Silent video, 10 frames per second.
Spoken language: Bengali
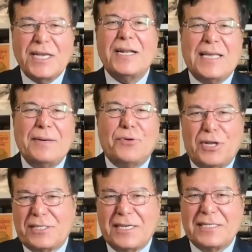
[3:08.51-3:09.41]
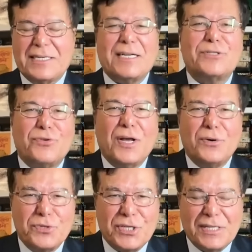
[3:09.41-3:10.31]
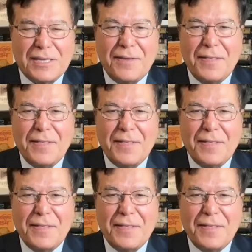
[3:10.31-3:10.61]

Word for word: সেন কি বলেছেন সেটা শোনা উচিত